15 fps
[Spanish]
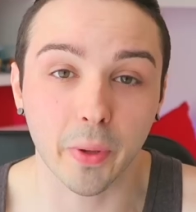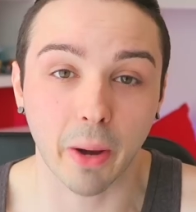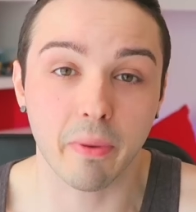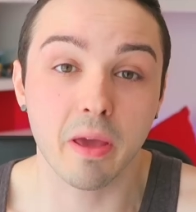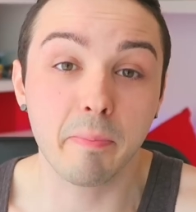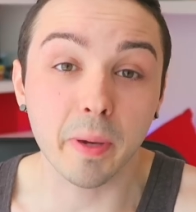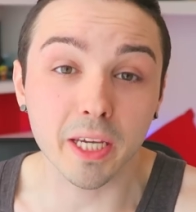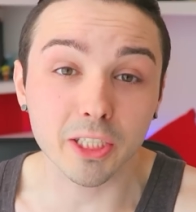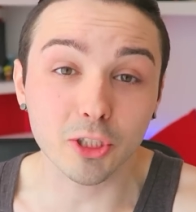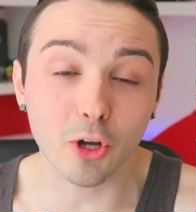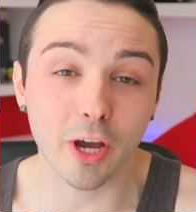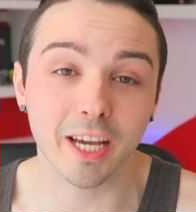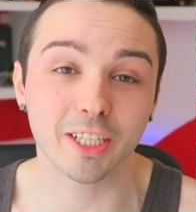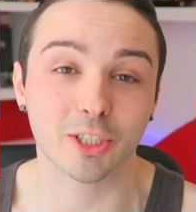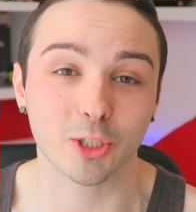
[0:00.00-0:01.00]
¿Pero habéis
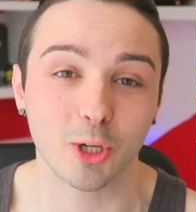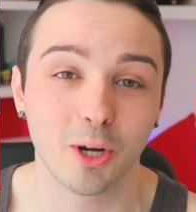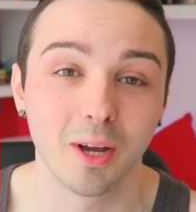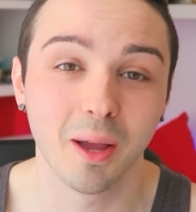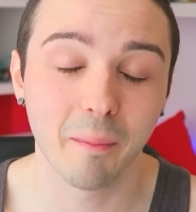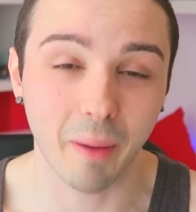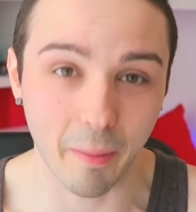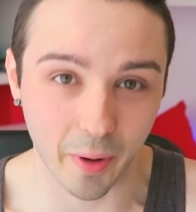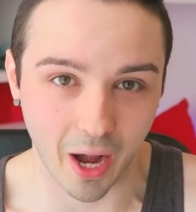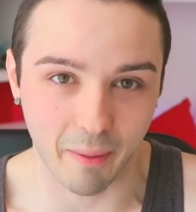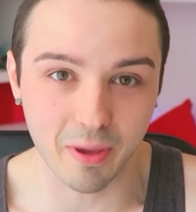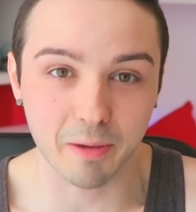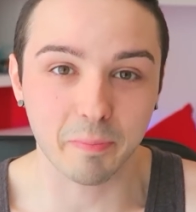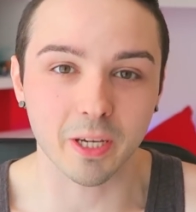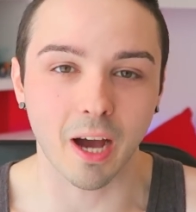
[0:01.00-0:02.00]
visto eso? Vale, pero a
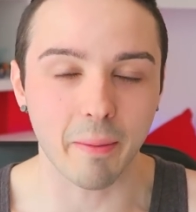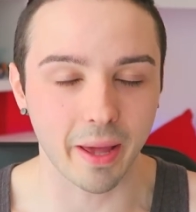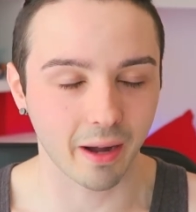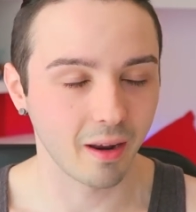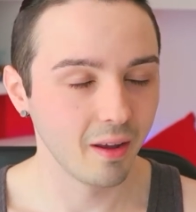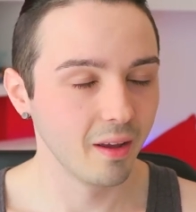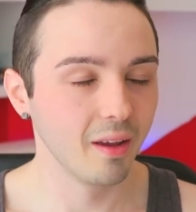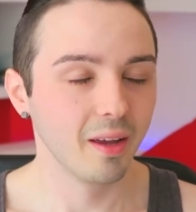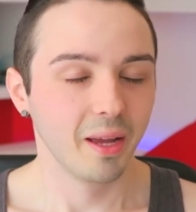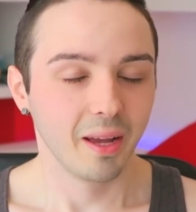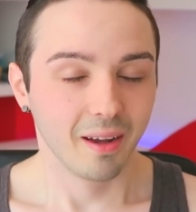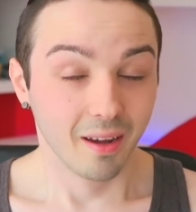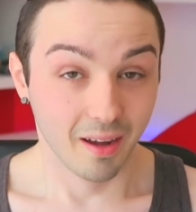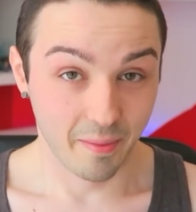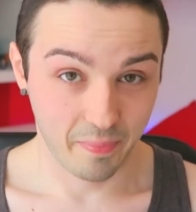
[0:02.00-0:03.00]
mí... A ver...
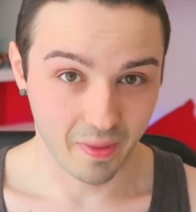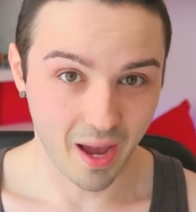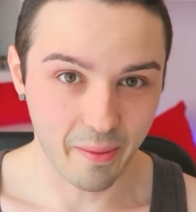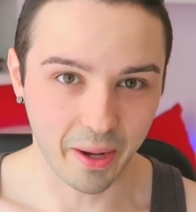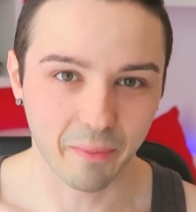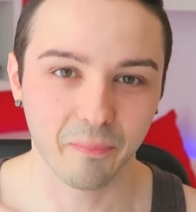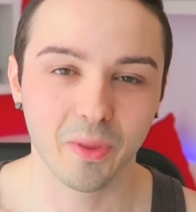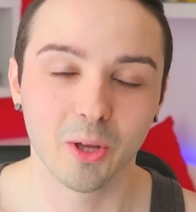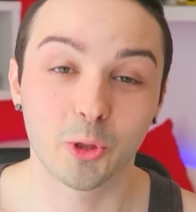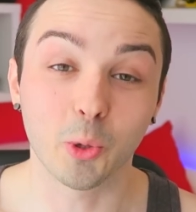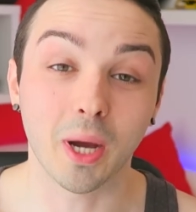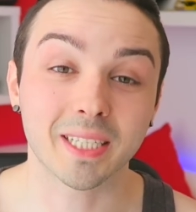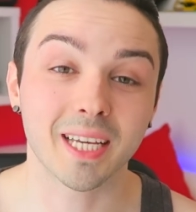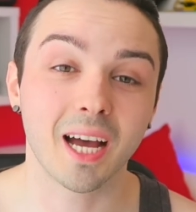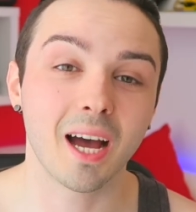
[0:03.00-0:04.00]
A ver, tú
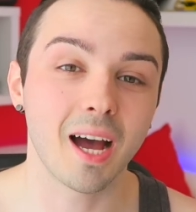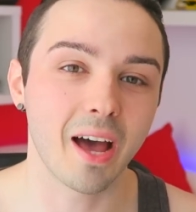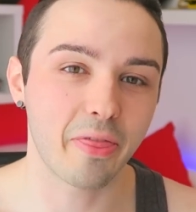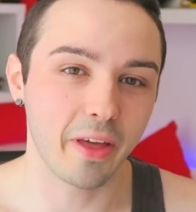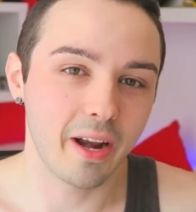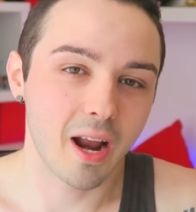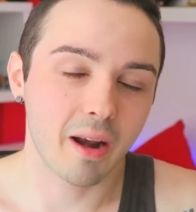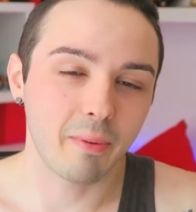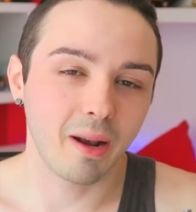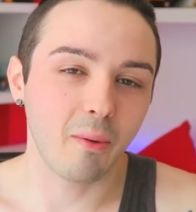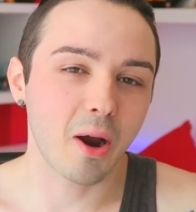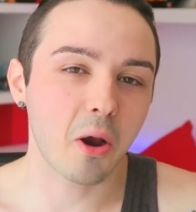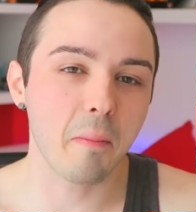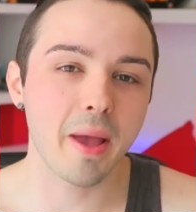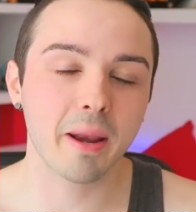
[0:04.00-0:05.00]
vas a cenar, ¿vale?
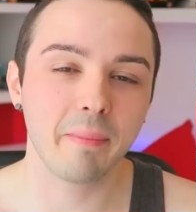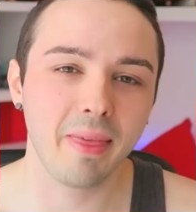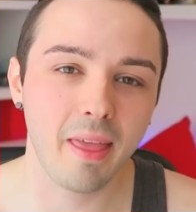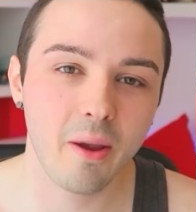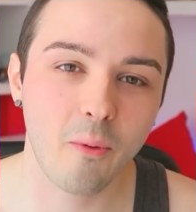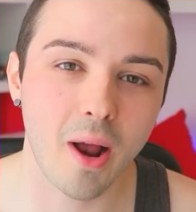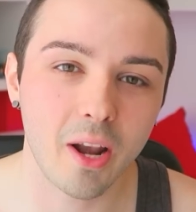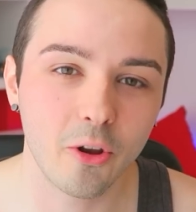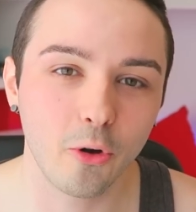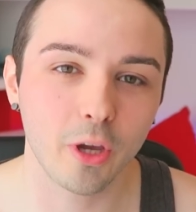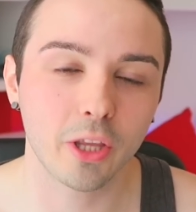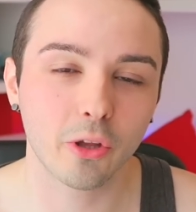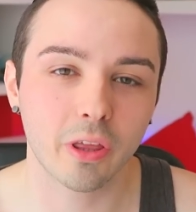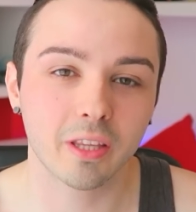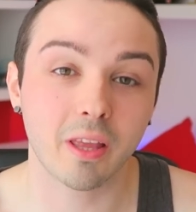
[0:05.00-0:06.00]
O a comer, me da igual, ¿no?
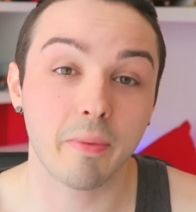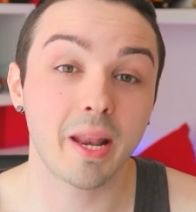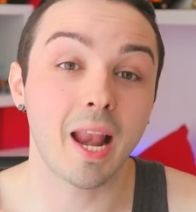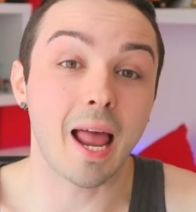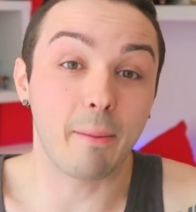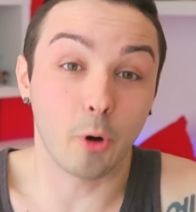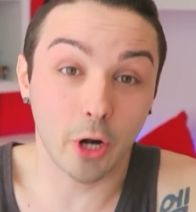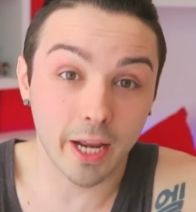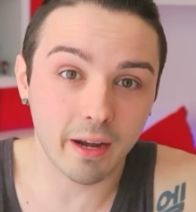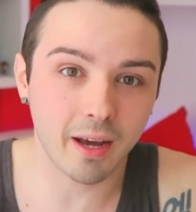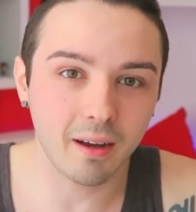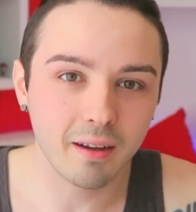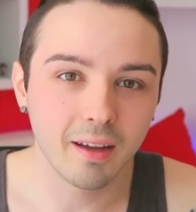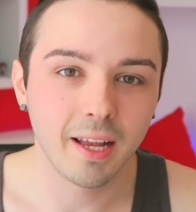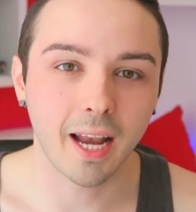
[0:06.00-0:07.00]
Y entonces te viene la
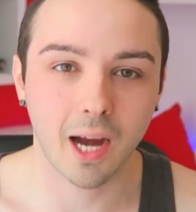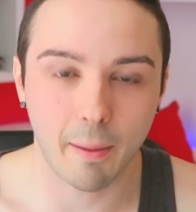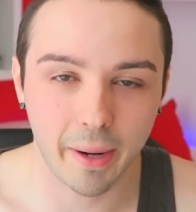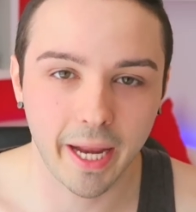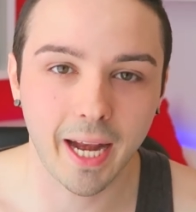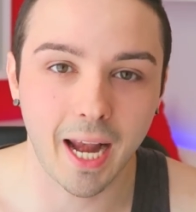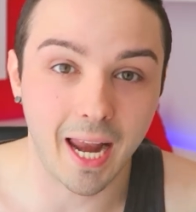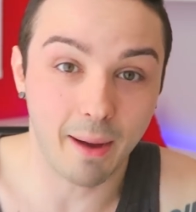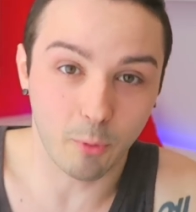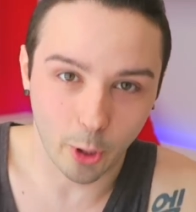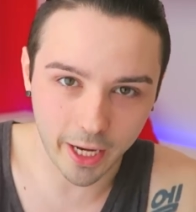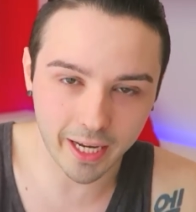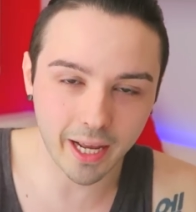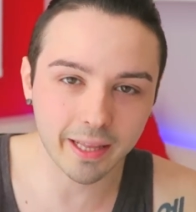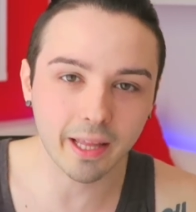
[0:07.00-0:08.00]
morena, la camarera, la
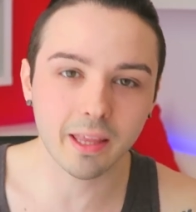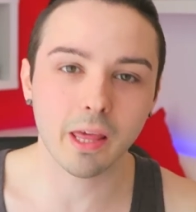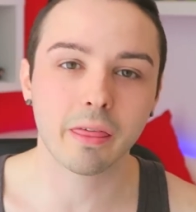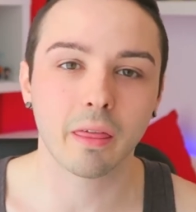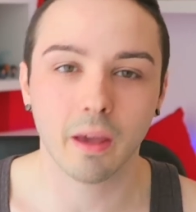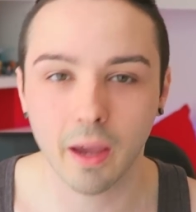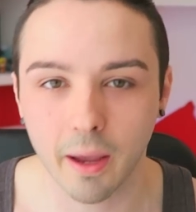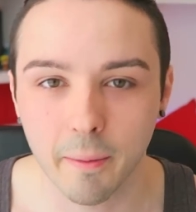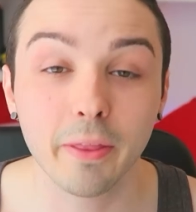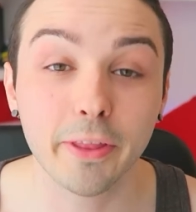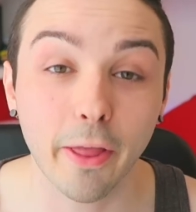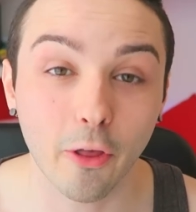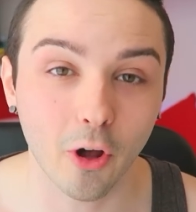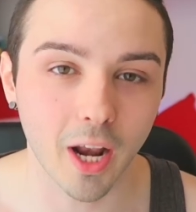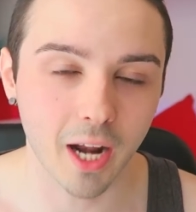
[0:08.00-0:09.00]
morena y te dice
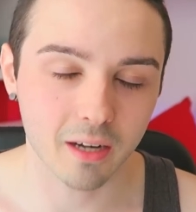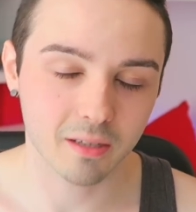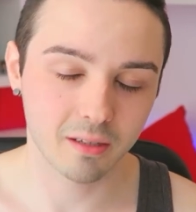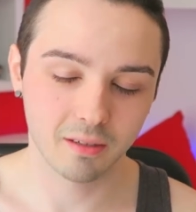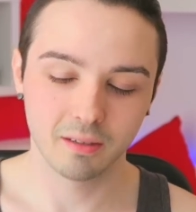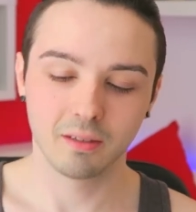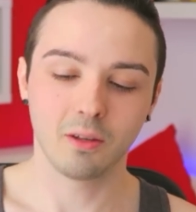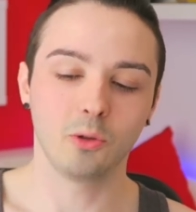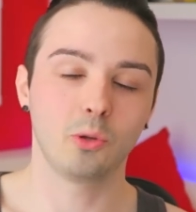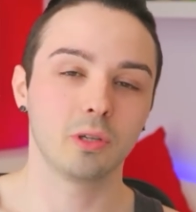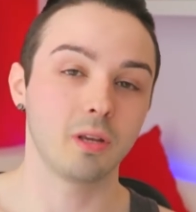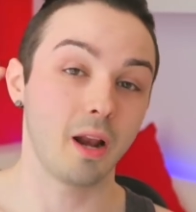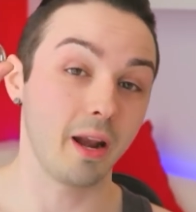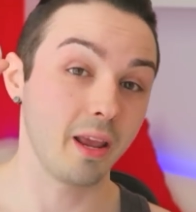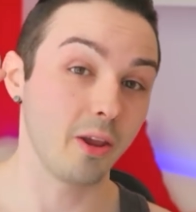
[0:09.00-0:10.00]
20 dólares.
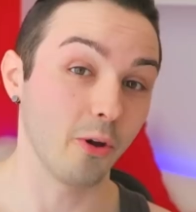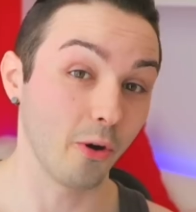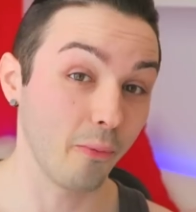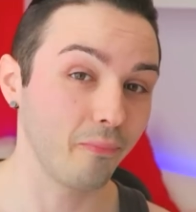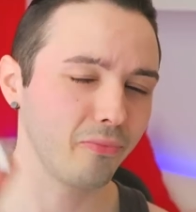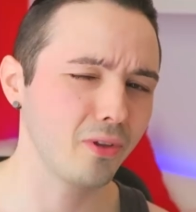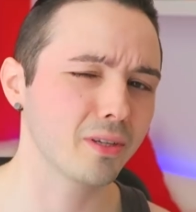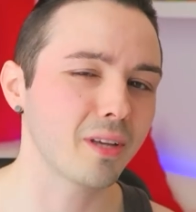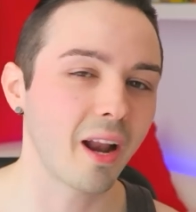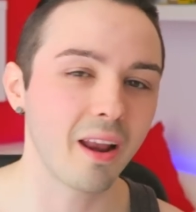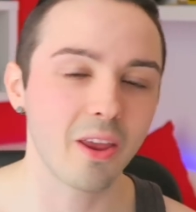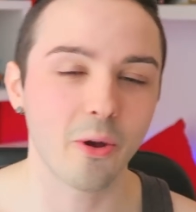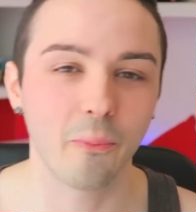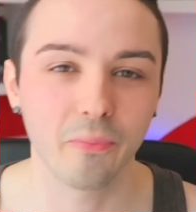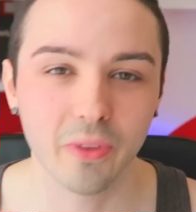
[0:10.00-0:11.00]
Tienes el anillo, ¿no? Tienes el
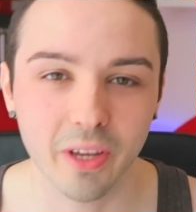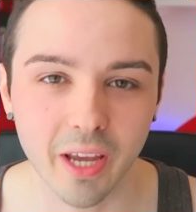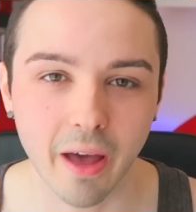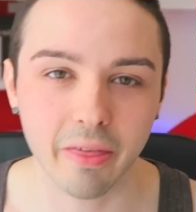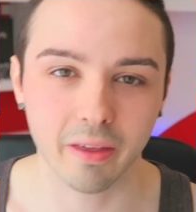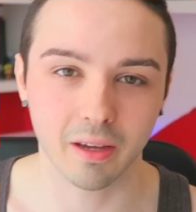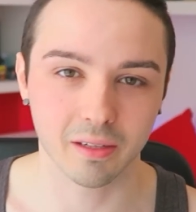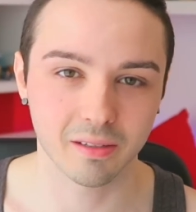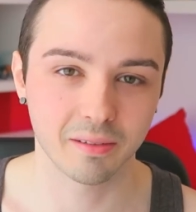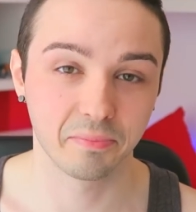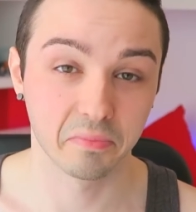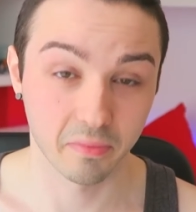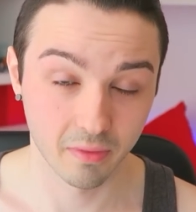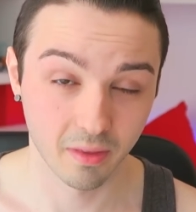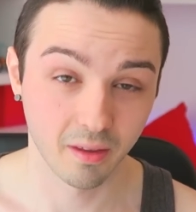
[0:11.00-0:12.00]
anillo. Y haces
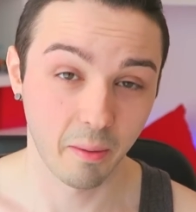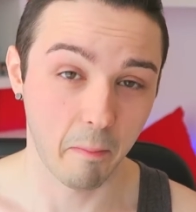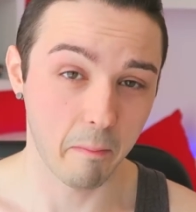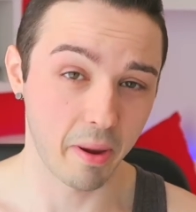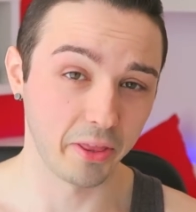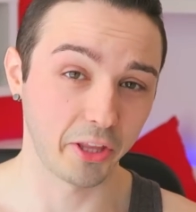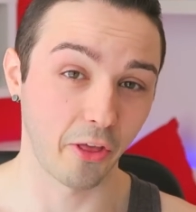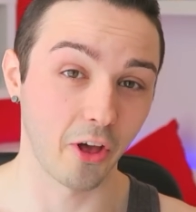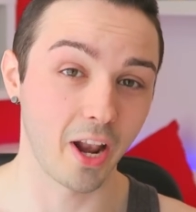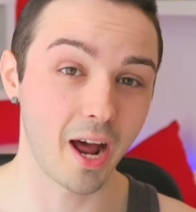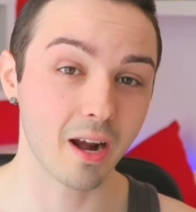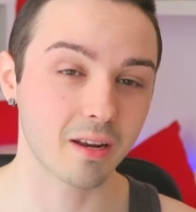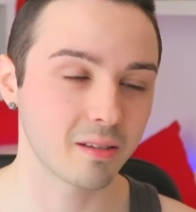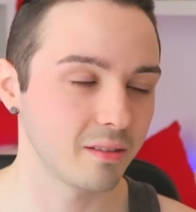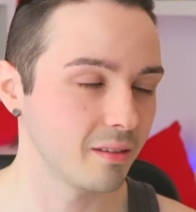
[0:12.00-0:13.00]
20
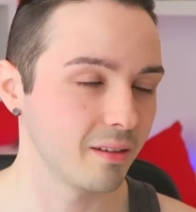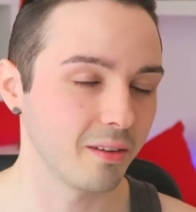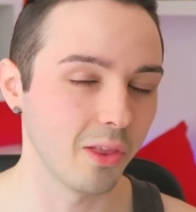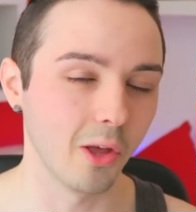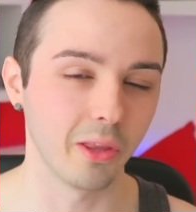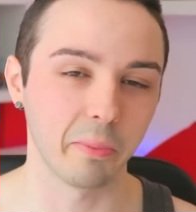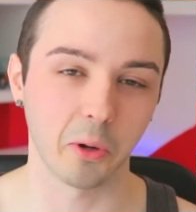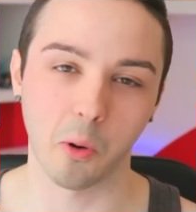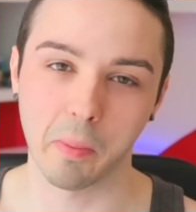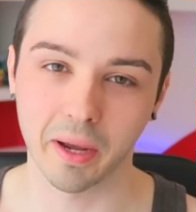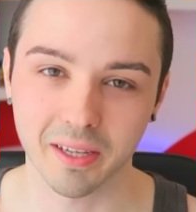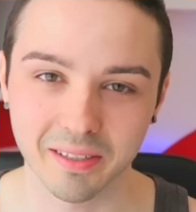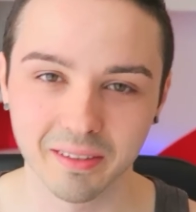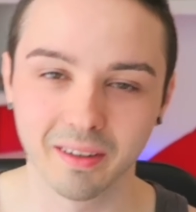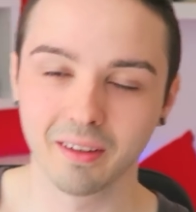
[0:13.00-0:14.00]
dólares, no te
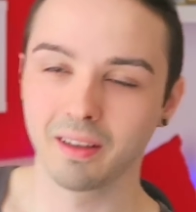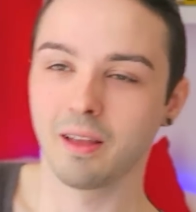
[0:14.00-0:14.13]
preocupes.